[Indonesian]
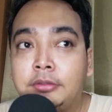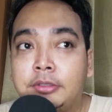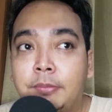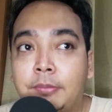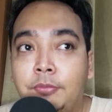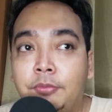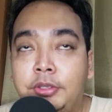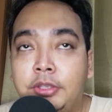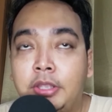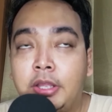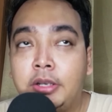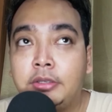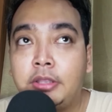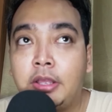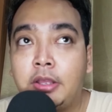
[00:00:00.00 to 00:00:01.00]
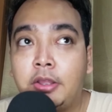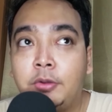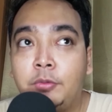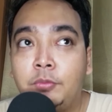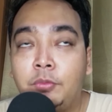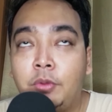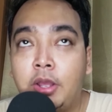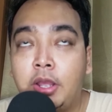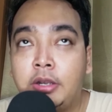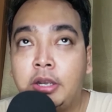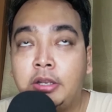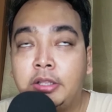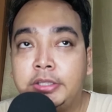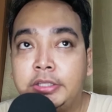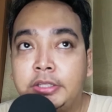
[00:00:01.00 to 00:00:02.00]
Kemudian yang kedua dan
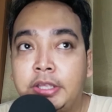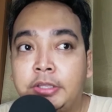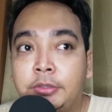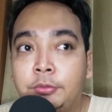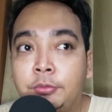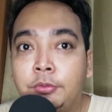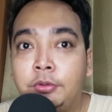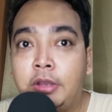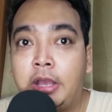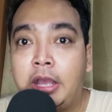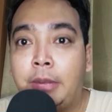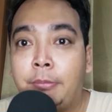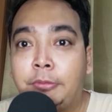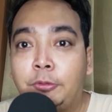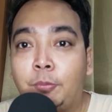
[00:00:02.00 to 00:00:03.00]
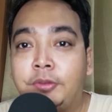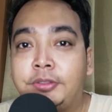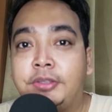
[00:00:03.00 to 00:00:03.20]
ketiga itu ke alamat rumah saya